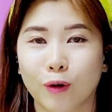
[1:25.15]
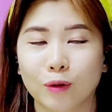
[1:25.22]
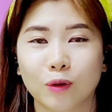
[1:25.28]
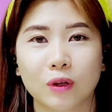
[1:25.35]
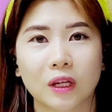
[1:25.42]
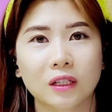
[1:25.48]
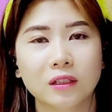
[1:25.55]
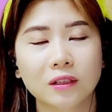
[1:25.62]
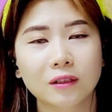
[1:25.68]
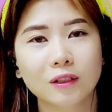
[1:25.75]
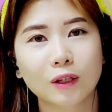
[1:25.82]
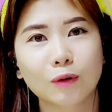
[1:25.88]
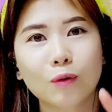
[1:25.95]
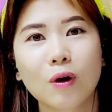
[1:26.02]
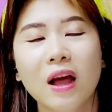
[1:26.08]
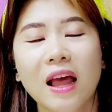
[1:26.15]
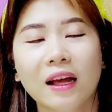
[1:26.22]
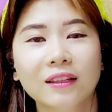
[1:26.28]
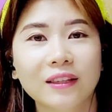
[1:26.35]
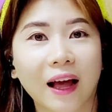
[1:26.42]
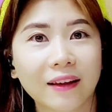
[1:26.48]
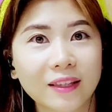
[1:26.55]
그래서 이게 실제로
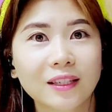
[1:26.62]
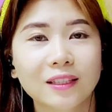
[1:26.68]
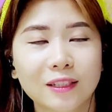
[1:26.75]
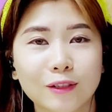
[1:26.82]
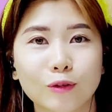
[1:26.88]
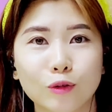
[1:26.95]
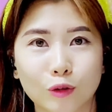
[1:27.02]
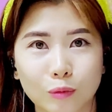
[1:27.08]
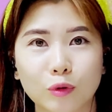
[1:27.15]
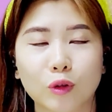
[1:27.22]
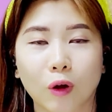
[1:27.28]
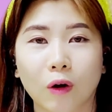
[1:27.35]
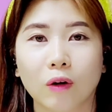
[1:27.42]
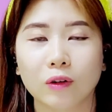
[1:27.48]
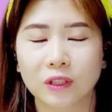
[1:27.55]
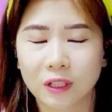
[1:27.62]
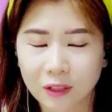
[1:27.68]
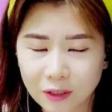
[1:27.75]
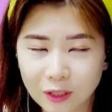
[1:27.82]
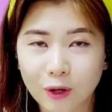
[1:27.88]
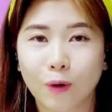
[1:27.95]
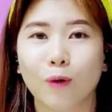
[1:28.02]
4세 친구들부터
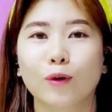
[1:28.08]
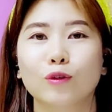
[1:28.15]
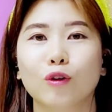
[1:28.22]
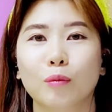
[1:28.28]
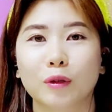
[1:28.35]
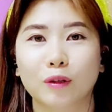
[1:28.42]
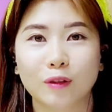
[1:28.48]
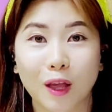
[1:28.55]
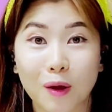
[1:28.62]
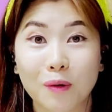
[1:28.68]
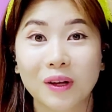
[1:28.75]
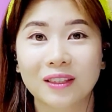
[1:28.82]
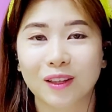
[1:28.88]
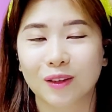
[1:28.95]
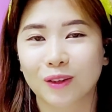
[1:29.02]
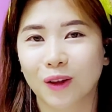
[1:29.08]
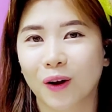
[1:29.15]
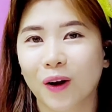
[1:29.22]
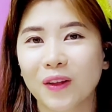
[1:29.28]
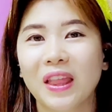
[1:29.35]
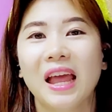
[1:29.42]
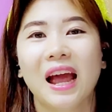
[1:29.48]
실제 영어 수업에서
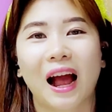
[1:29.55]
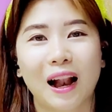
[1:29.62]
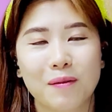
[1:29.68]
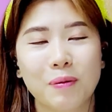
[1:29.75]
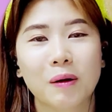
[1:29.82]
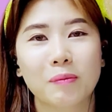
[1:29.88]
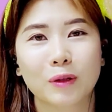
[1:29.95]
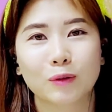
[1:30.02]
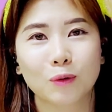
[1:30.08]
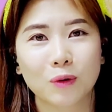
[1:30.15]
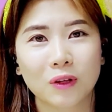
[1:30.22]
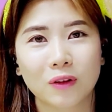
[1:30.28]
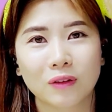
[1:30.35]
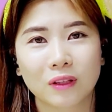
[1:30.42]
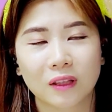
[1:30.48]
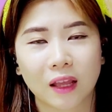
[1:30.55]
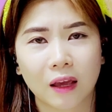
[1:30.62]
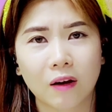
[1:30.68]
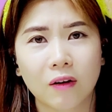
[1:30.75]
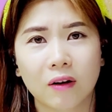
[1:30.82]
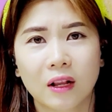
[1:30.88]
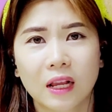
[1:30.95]
사용했었던
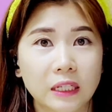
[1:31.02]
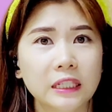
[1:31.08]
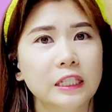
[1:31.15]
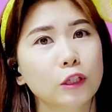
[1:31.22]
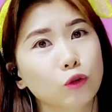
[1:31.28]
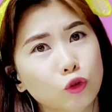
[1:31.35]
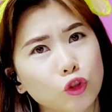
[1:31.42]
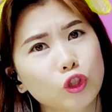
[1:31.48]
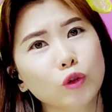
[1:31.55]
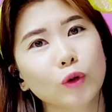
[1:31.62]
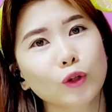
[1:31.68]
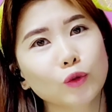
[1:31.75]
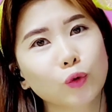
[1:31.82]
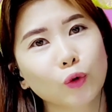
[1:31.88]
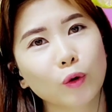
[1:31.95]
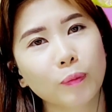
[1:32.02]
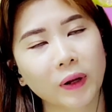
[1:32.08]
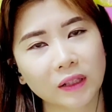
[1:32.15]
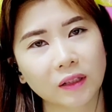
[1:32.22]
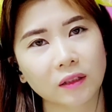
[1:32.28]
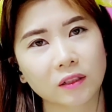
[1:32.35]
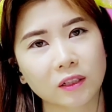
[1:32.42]
알파벳송이었는데요. 이제 유치원
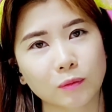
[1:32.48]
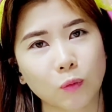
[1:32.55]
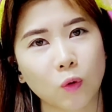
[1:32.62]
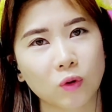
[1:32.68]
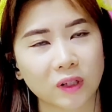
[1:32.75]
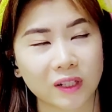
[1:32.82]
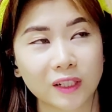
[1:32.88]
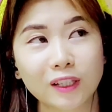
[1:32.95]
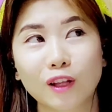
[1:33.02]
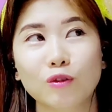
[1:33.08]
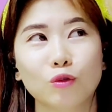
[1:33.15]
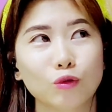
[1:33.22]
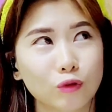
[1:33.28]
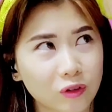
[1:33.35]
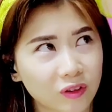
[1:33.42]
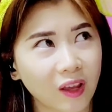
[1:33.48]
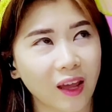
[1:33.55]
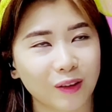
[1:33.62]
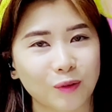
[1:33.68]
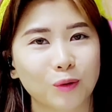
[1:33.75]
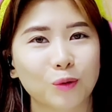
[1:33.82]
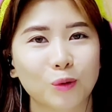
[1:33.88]
졸업할 때쯤 혹은 한
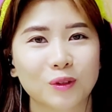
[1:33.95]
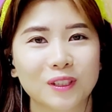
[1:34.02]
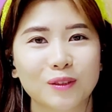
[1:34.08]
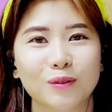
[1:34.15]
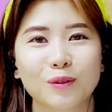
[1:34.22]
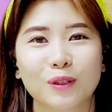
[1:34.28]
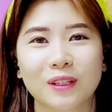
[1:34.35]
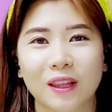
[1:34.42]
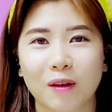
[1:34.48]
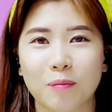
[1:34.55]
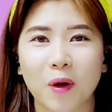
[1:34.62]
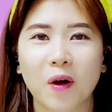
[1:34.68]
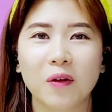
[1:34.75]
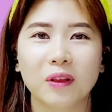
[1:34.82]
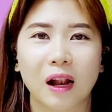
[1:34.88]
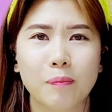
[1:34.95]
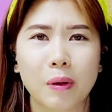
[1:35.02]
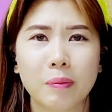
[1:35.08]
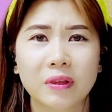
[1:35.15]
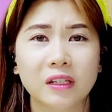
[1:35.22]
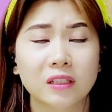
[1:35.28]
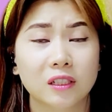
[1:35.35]
6세 정도 친구들이 되면
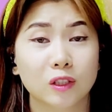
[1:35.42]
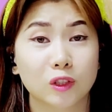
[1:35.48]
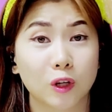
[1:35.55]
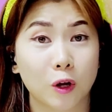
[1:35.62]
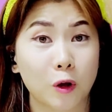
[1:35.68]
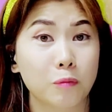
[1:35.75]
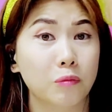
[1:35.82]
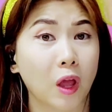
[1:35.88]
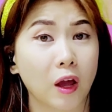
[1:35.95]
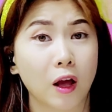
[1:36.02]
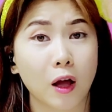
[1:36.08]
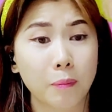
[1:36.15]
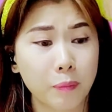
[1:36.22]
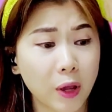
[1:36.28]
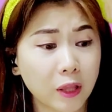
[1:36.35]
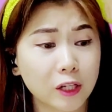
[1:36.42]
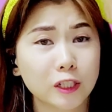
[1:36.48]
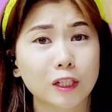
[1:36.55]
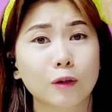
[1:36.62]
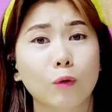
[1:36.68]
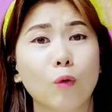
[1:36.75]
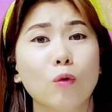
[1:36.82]
알파벳을 직접 내가 펜을
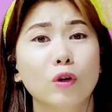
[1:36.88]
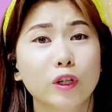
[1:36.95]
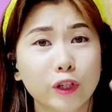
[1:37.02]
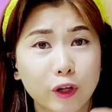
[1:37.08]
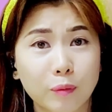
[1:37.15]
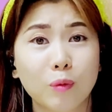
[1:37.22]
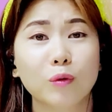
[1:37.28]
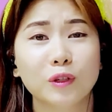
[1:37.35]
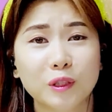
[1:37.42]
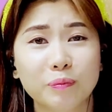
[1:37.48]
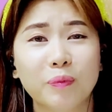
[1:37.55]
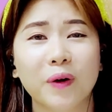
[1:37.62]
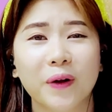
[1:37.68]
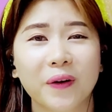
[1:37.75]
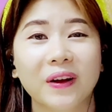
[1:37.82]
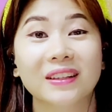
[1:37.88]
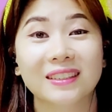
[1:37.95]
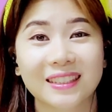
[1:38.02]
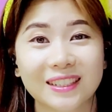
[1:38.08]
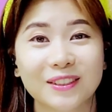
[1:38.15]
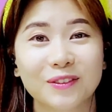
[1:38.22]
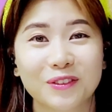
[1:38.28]
잡고 그려보고 싶어요 하는
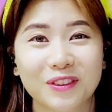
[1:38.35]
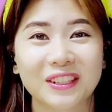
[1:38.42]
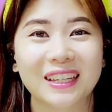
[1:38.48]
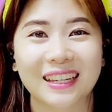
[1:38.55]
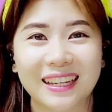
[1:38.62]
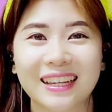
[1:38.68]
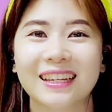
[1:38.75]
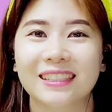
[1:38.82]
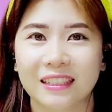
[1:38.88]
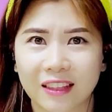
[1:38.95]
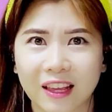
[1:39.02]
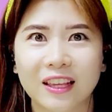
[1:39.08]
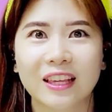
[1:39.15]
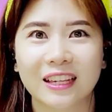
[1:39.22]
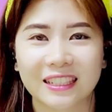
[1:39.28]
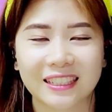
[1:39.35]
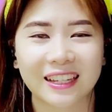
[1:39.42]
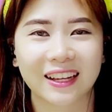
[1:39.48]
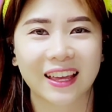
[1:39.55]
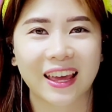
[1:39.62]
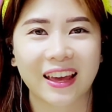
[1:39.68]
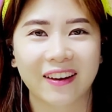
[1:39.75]
친구들이 이제 생기기
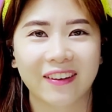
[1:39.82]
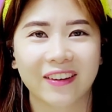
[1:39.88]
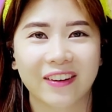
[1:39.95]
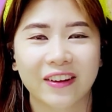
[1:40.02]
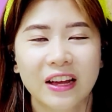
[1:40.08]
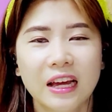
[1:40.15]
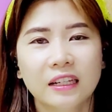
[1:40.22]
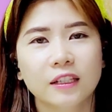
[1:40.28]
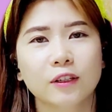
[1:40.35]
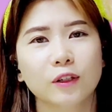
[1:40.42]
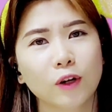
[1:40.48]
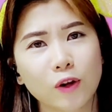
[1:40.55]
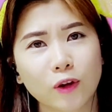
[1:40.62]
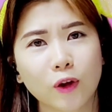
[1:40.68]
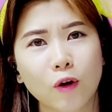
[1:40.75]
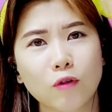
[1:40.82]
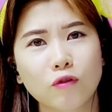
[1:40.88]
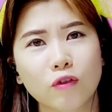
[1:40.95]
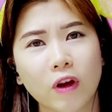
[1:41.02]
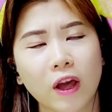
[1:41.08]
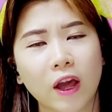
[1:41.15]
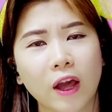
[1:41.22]
시작해요. 이제 그럴
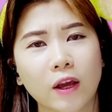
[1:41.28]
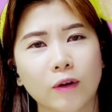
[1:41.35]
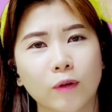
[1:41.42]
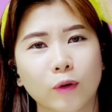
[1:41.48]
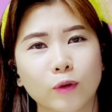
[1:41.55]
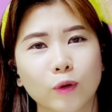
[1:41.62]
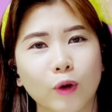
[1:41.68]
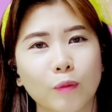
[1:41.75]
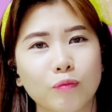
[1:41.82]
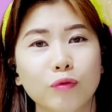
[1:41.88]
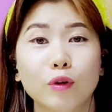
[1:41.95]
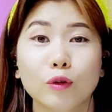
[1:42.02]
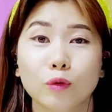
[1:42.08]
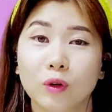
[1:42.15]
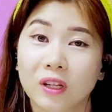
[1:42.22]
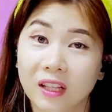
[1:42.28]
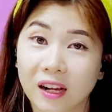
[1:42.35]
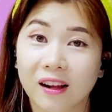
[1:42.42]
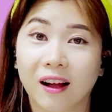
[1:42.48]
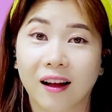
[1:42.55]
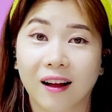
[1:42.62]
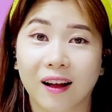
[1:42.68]
경우에 이걸 어떻게 풀어줘야
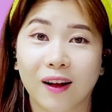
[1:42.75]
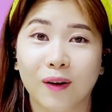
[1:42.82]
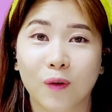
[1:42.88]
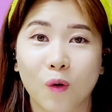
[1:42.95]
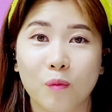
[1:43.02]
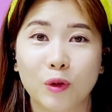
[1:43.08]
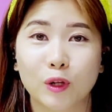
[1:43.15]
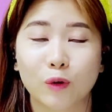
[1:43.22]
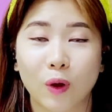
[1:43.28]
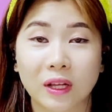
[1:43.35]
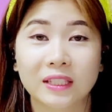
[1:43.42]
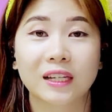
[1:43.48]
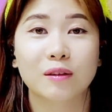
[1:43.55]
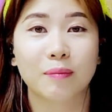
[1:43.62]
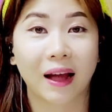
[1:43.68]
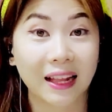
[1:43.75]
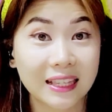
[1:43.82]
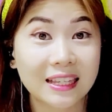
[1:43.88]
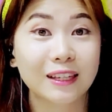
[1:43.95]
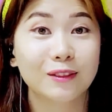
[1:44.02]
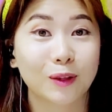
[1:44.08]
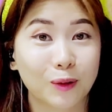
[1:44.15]
될까 고민을 굉장히
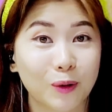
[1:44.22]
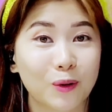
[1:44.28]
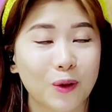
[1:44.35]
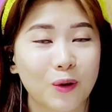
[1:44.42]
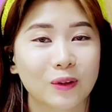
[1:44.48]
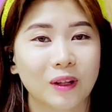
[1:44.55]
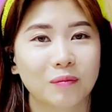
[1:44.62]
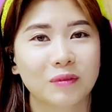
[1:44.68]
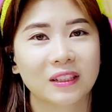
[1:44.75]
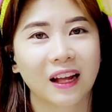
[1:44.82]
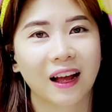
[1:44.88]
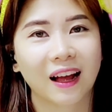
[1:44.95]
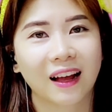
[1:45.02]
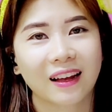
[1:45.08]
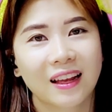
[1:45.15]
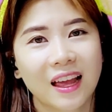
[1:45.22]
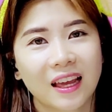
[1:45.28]
많이 했었던 기억이 납니다.